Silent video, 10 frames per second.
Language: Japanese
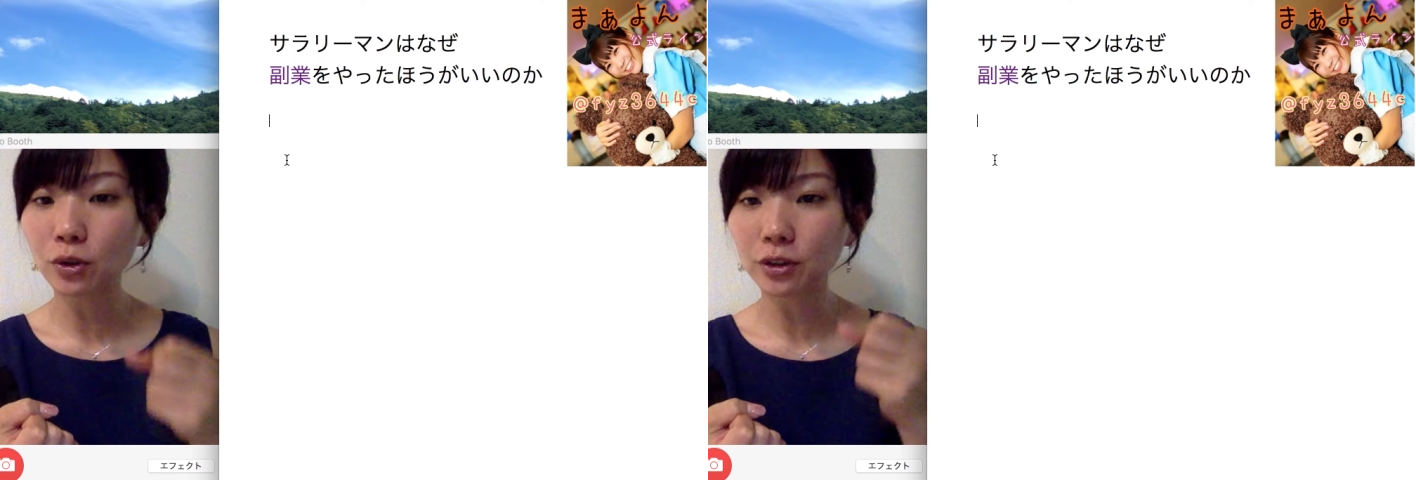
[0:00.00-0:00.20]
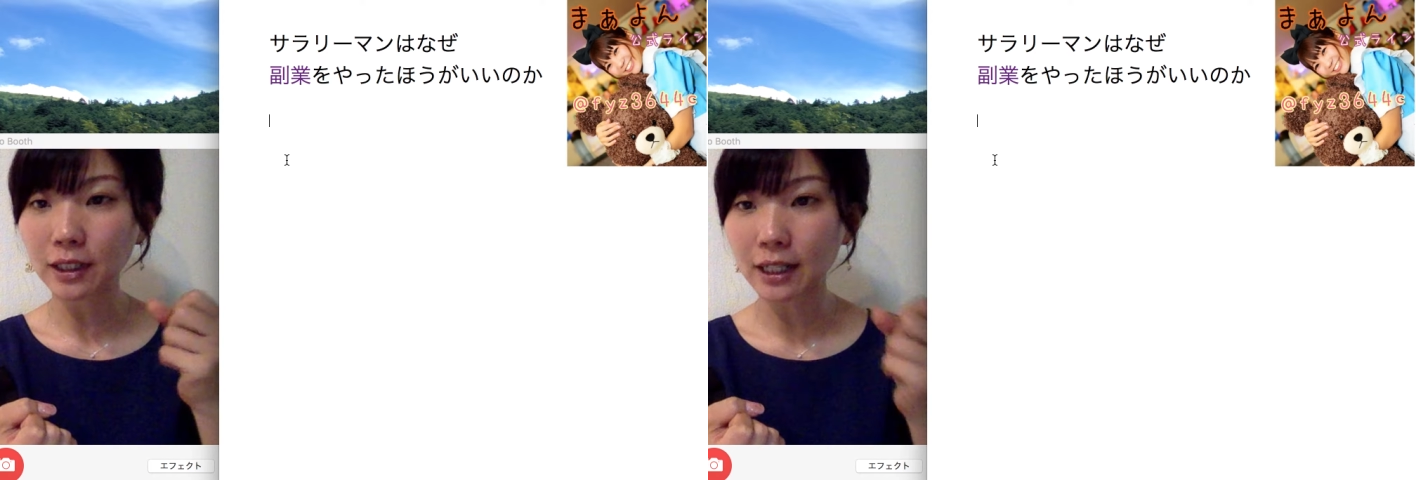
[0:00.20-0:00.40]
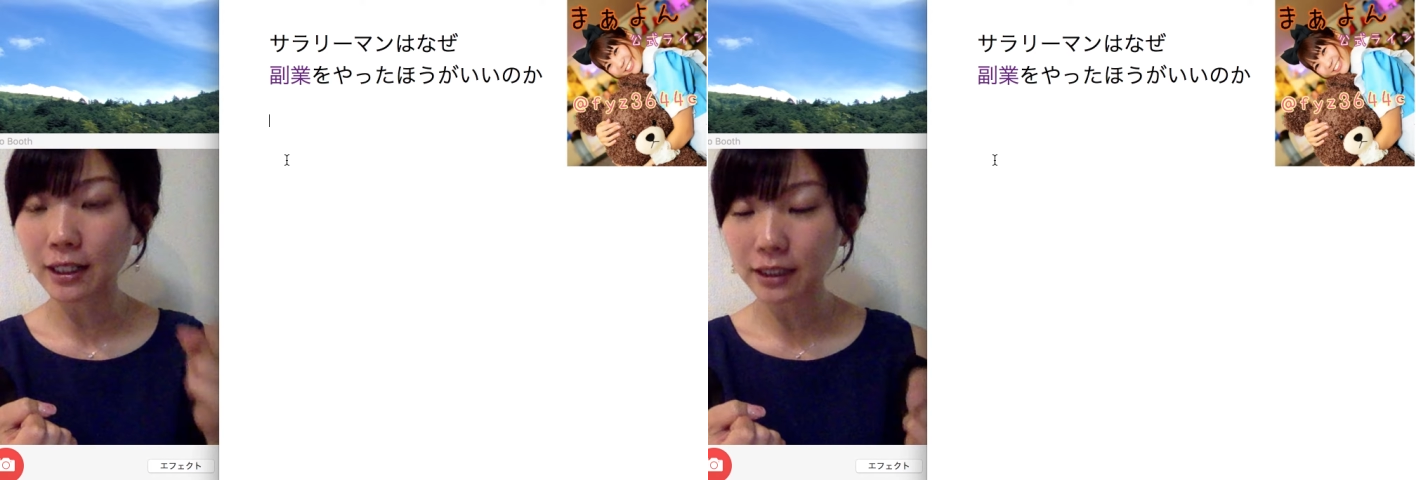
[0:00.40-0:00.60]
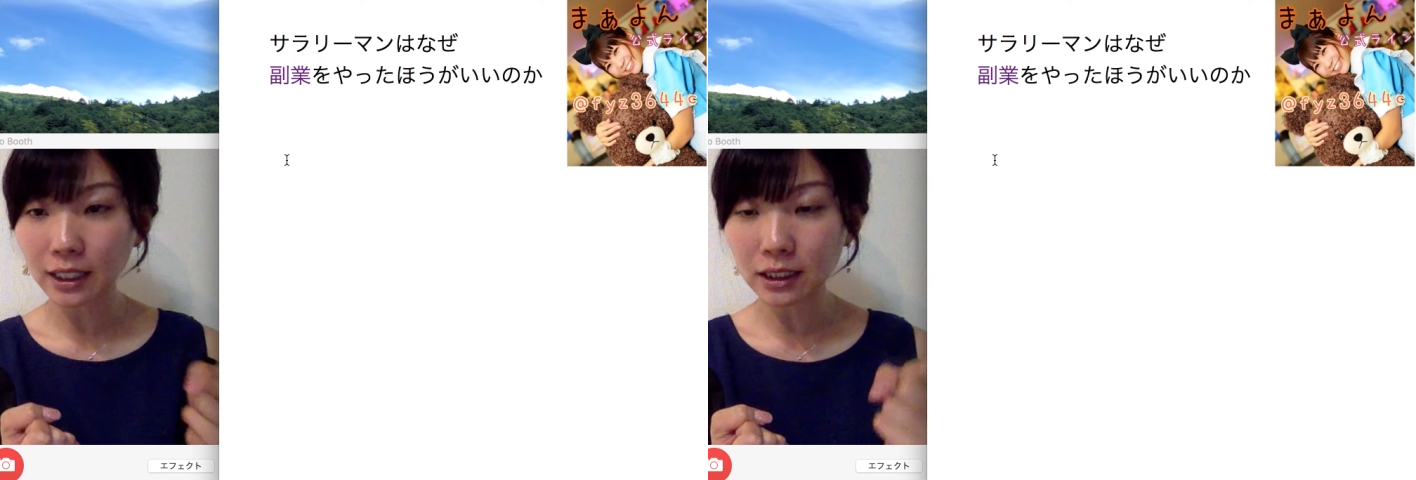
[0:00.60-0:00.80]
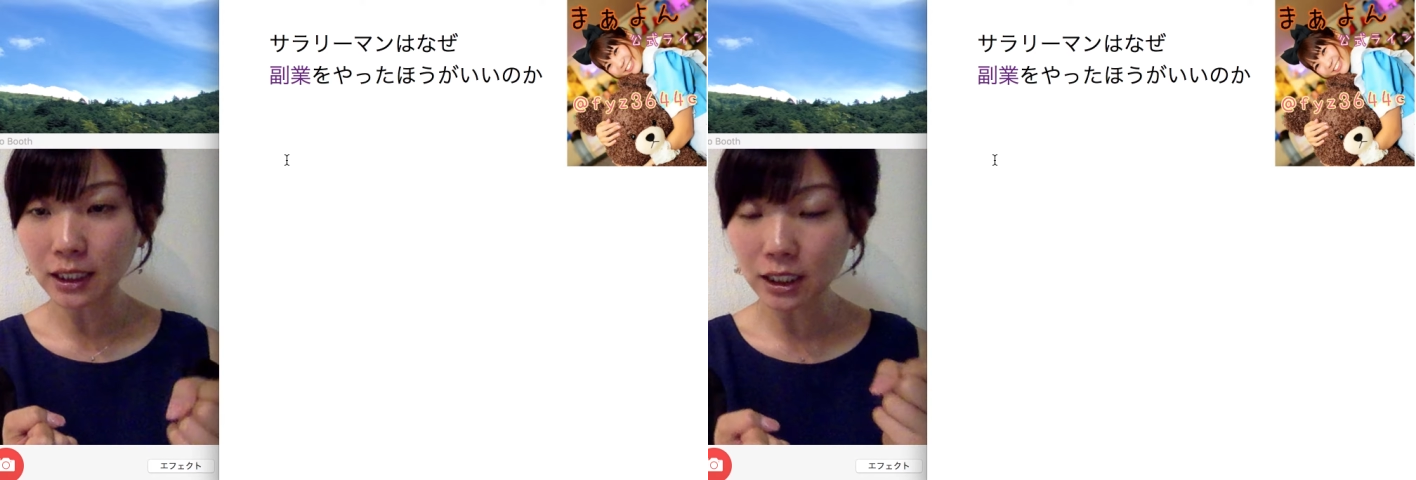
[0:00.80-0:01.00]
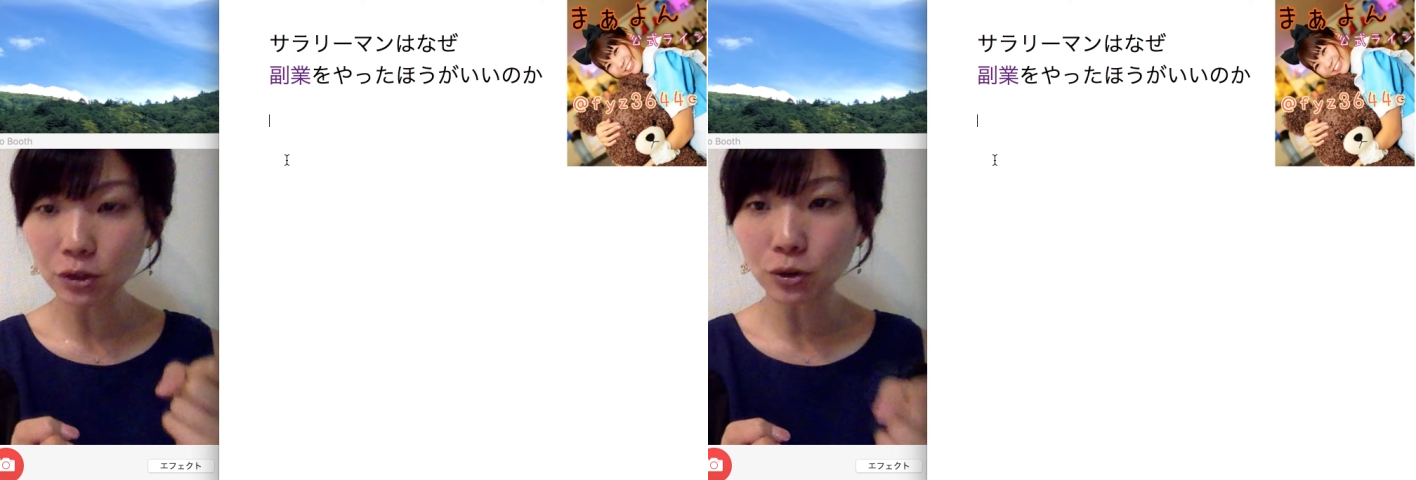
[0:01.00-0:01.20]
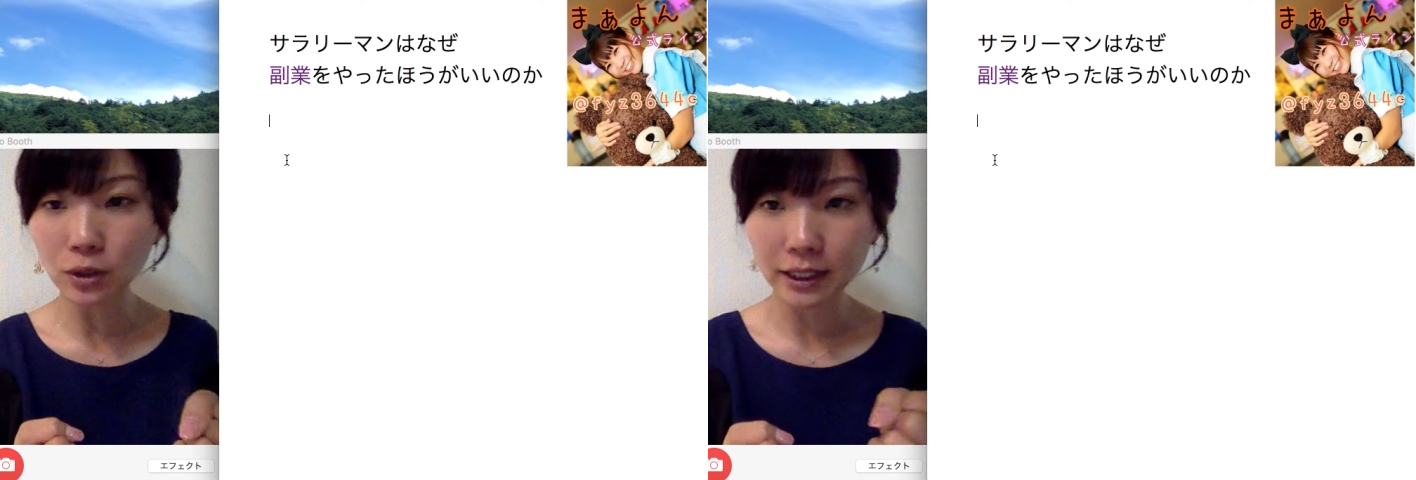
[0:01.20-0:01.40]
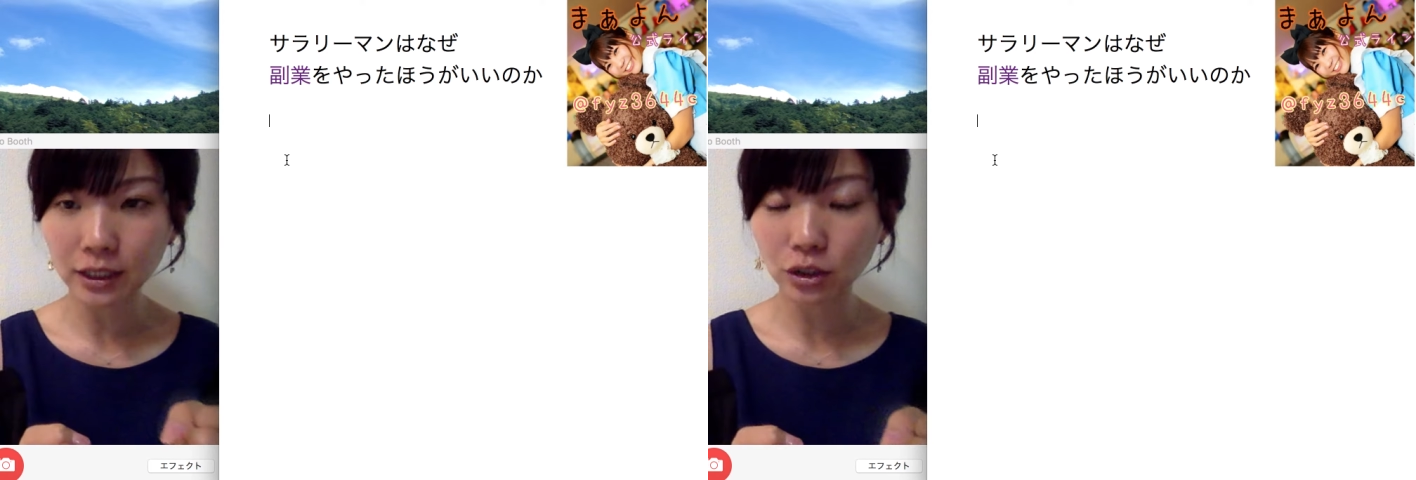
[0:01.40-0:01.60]
婚って簡単にできるの
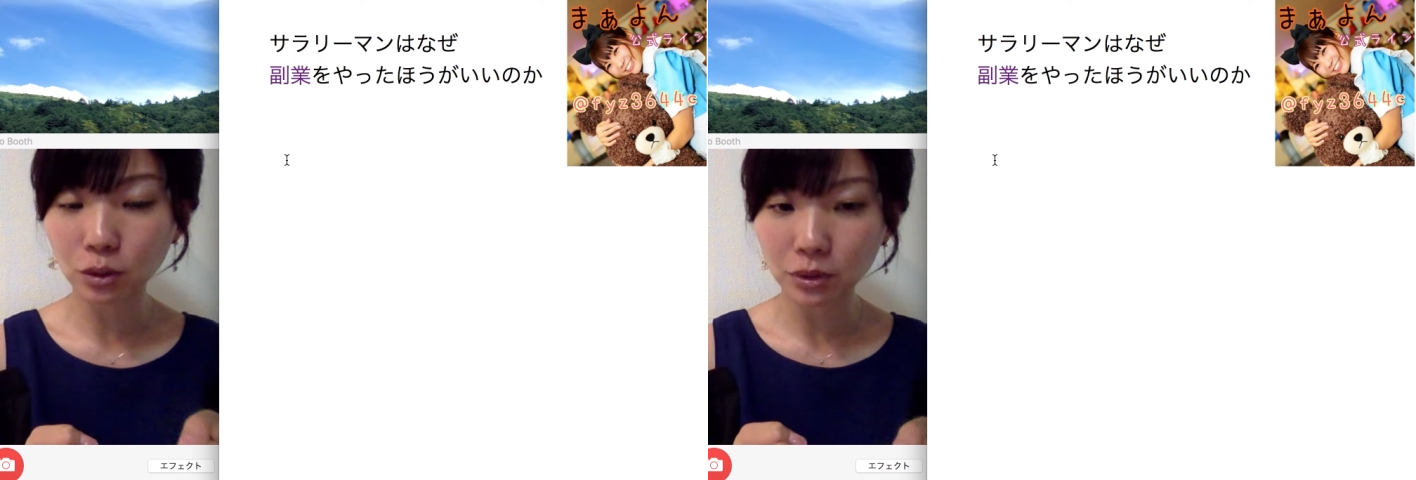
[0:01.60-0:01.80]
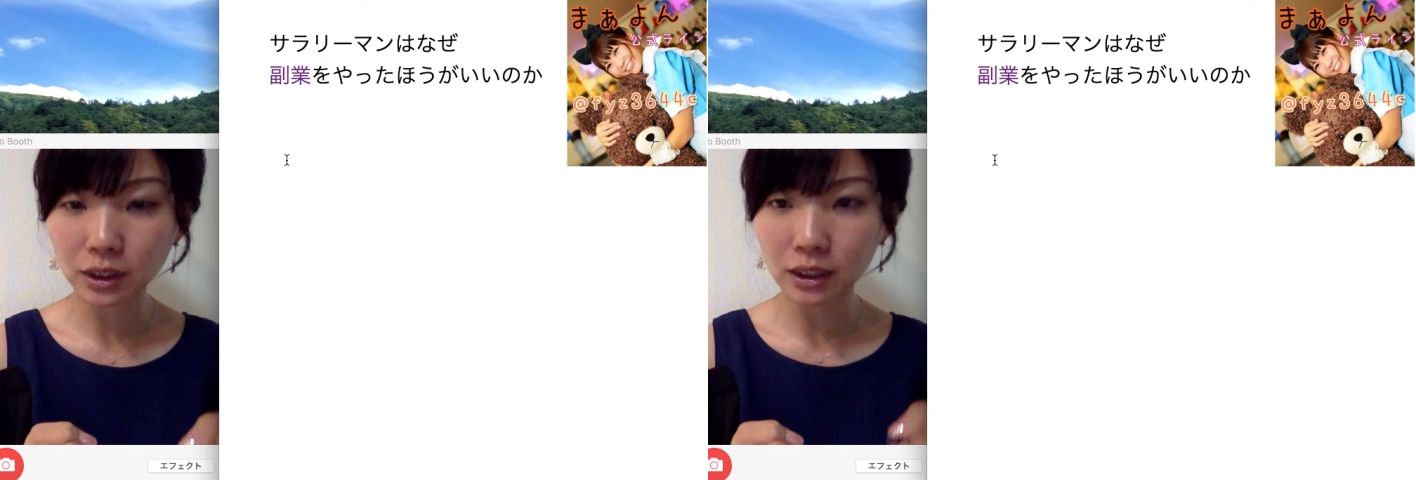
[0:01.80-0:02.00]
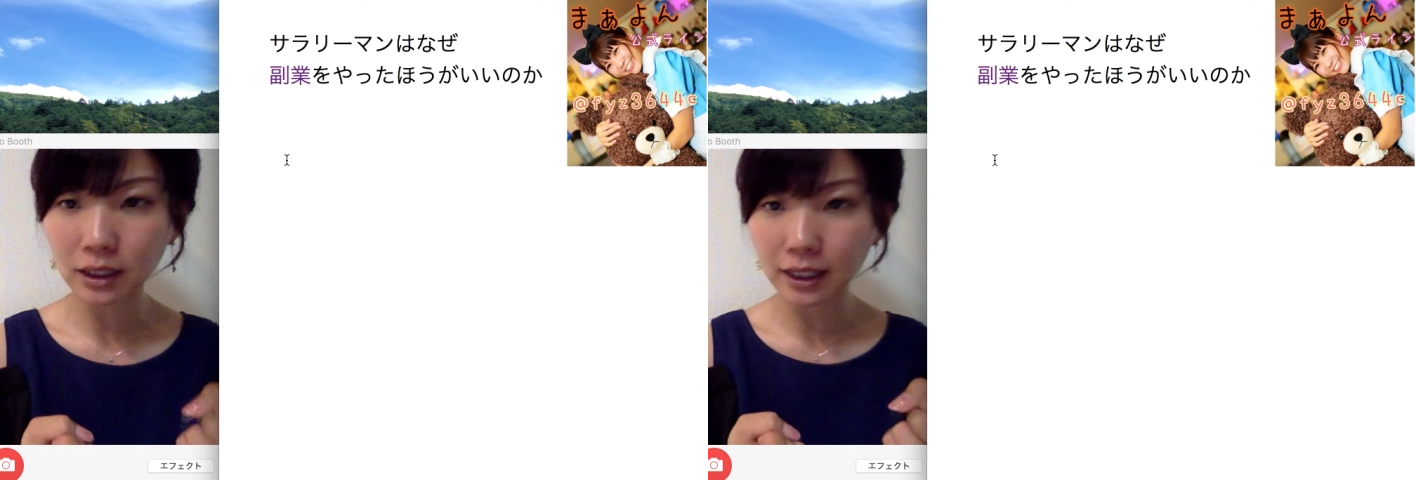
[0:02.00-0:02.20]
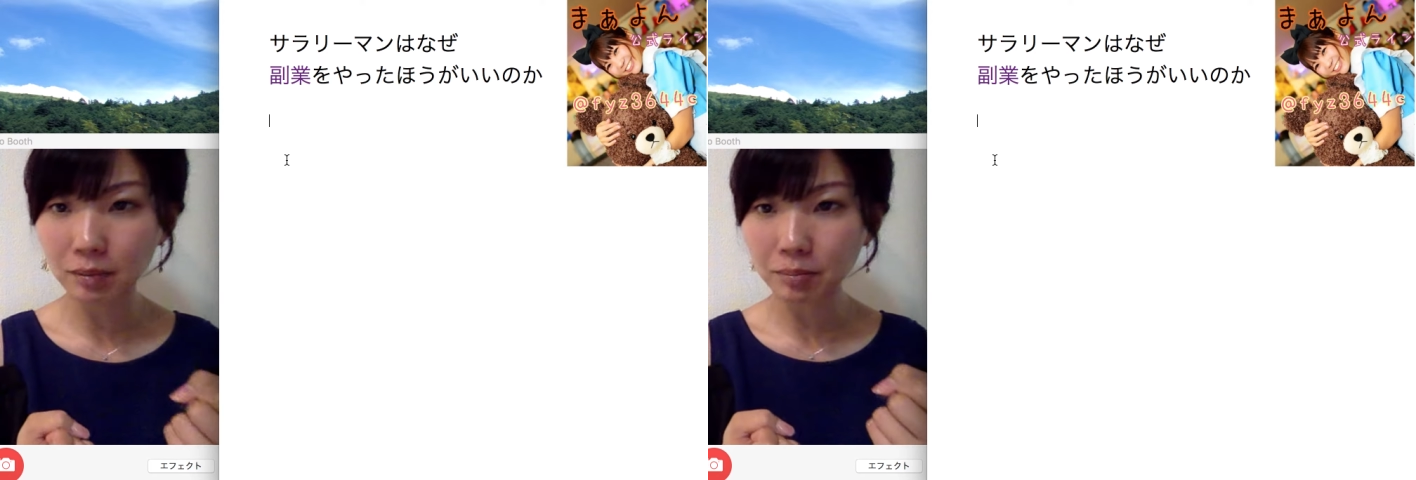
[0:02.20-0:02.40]
かなと思ってたら、